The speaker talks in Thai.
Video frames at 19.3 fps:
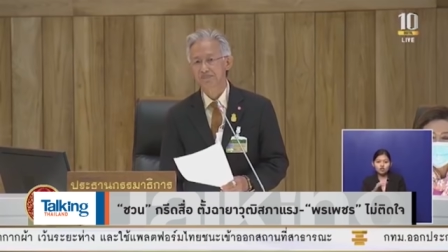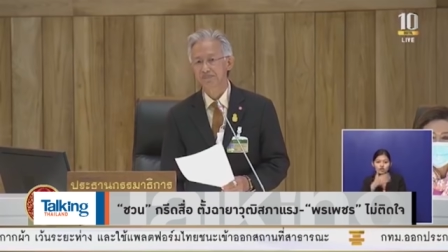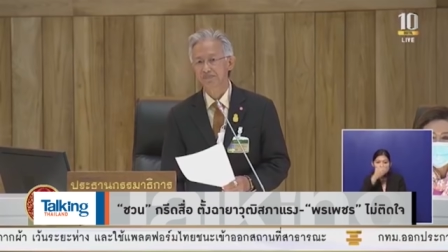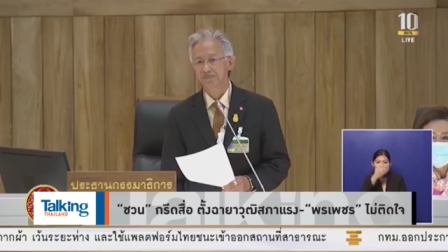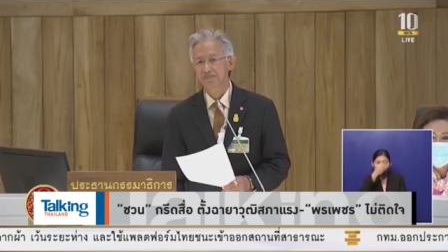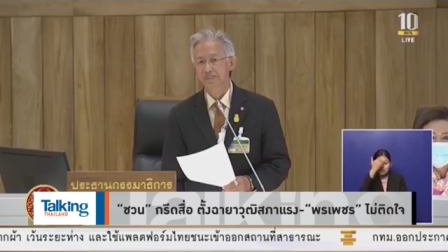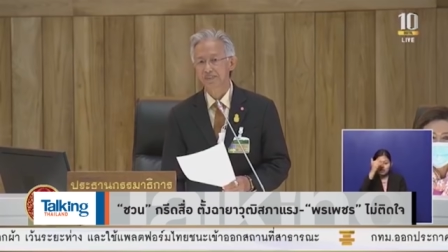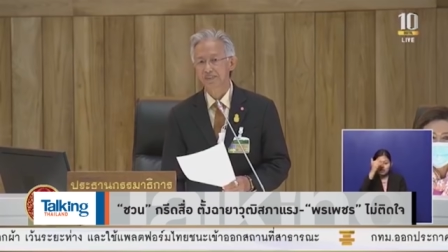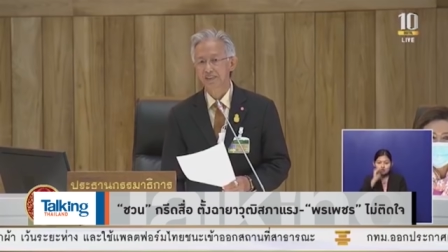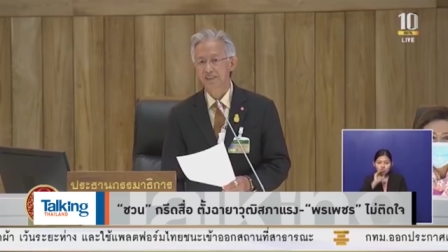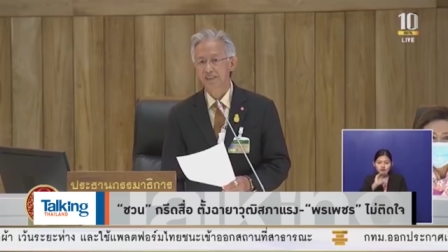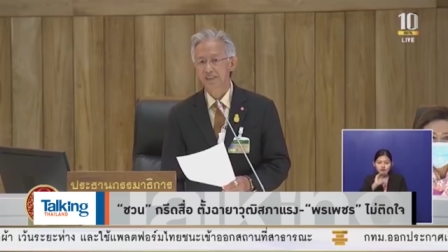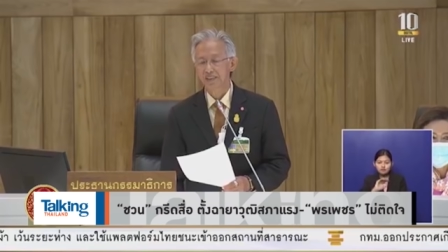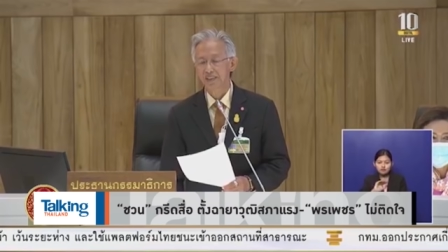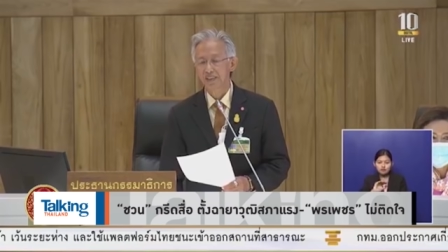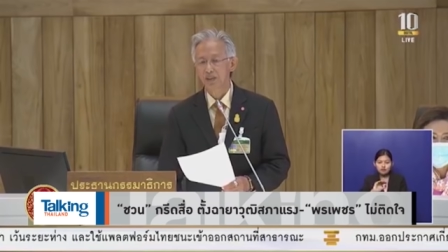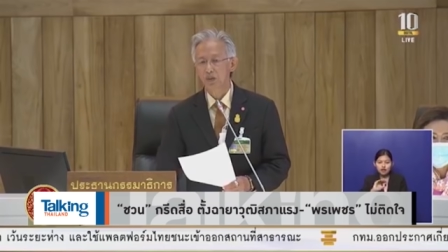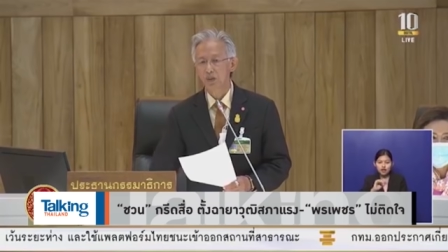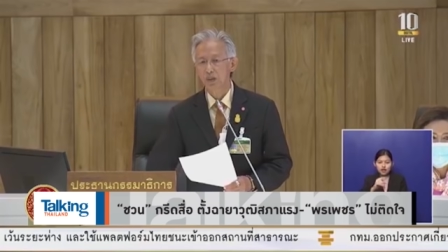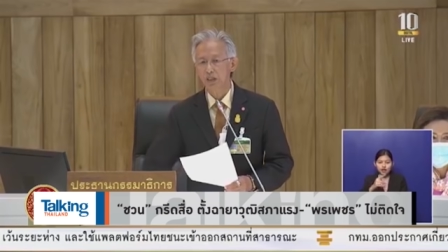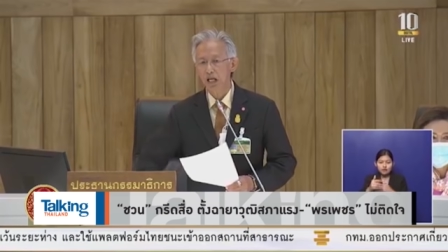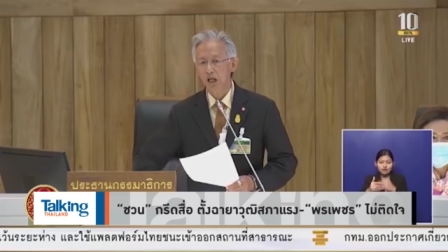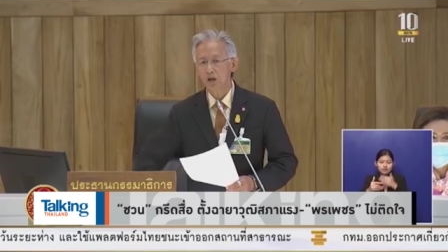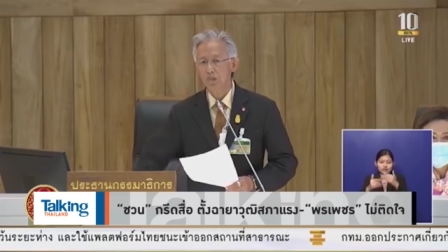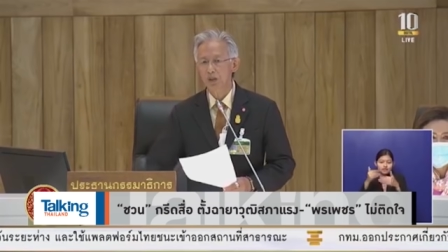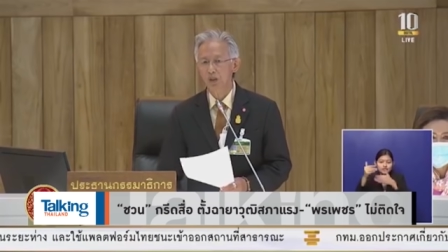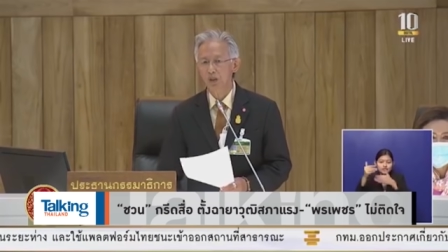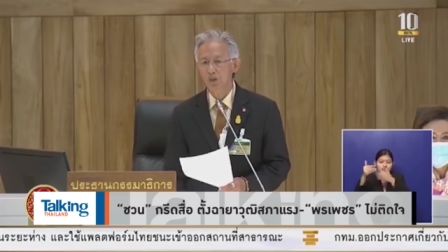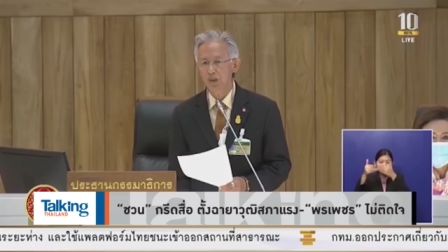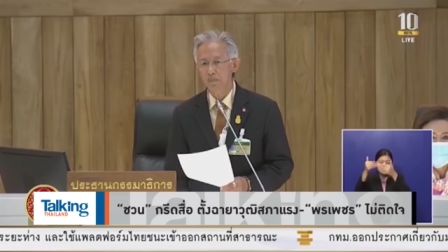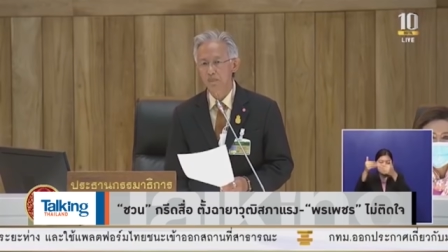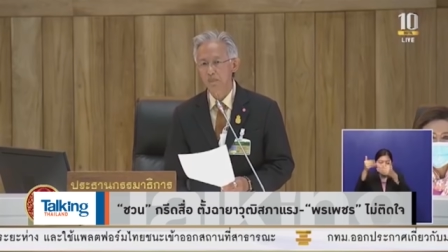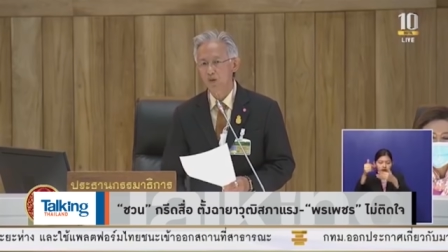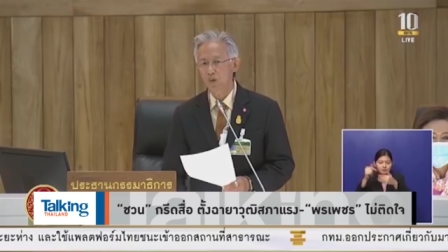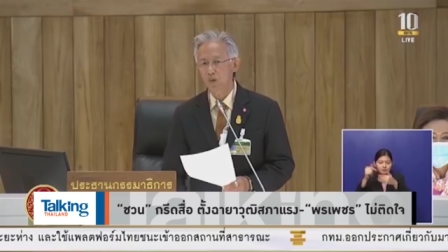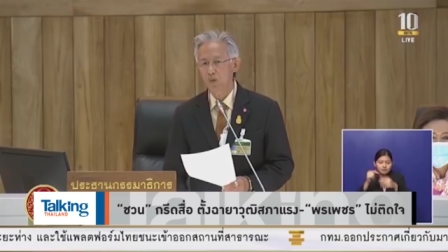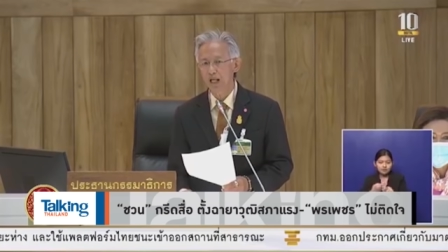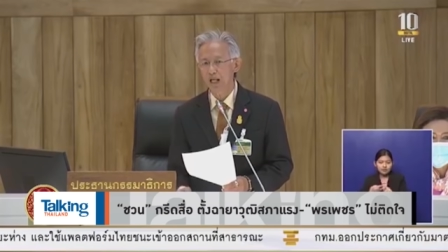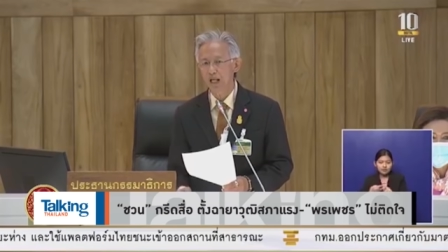มีการทำงานที่ดีอยู่นะสภา
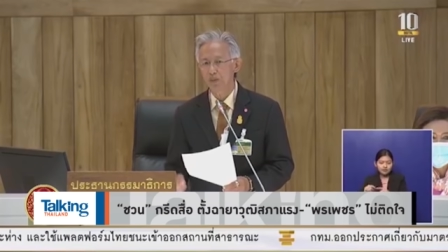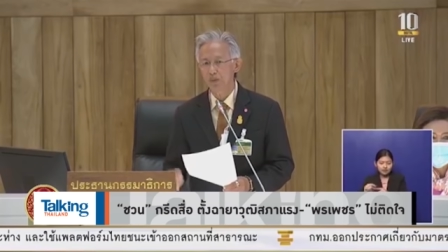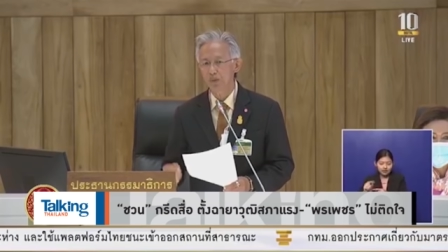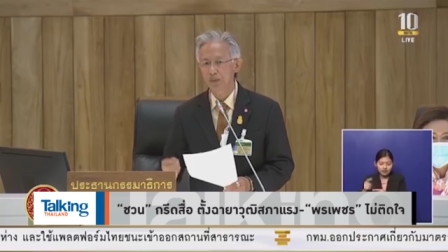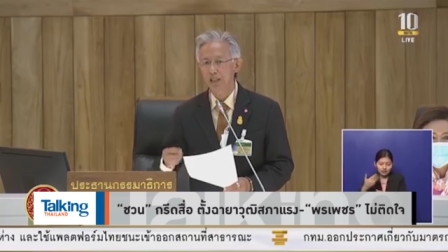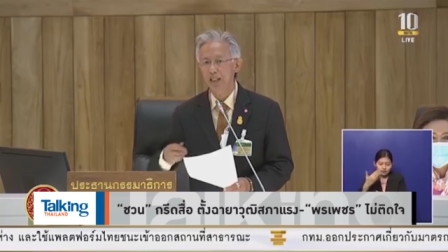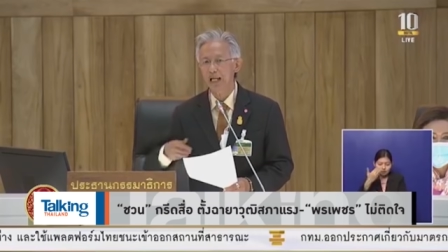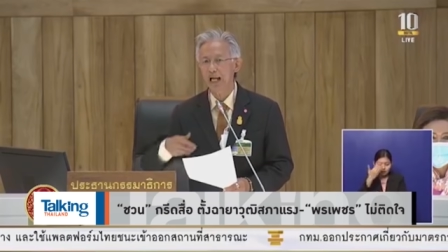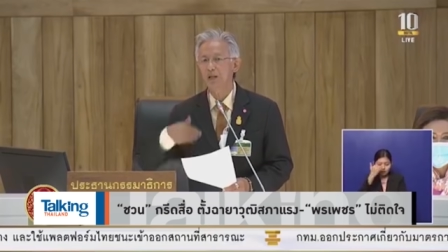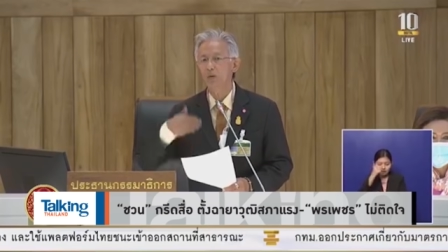ผู้แทนราษฎรนี่